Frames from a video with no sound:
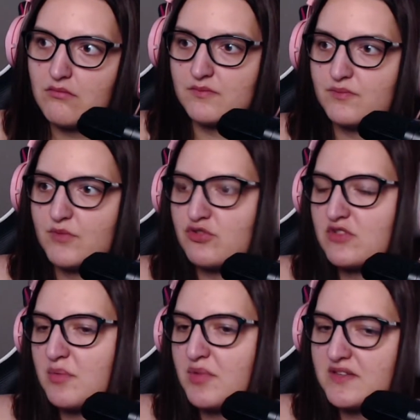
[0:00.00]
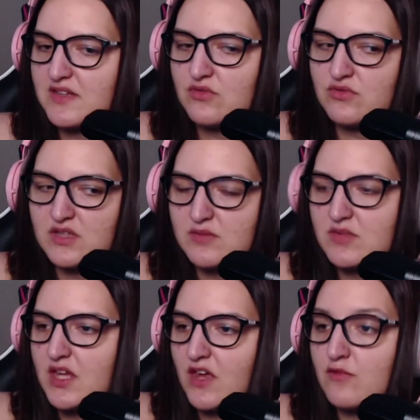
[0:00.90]
M'attendais pas à ce qu'il y ait un autre ennemi
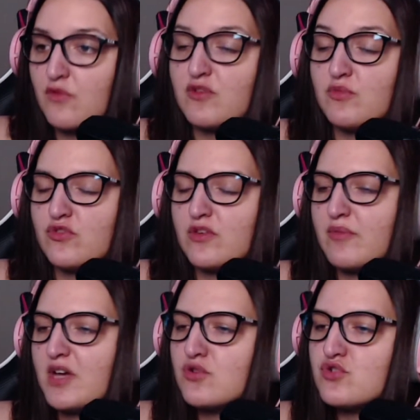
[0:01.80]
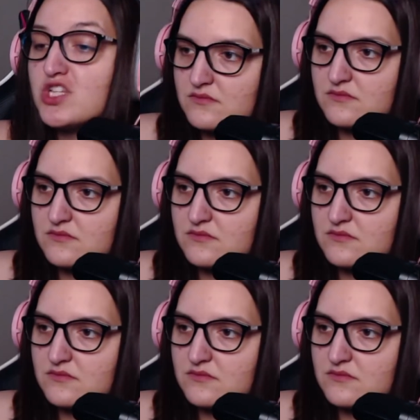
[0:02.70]
qui arrive, mais enfin bon, ça me paraît logique. Hein.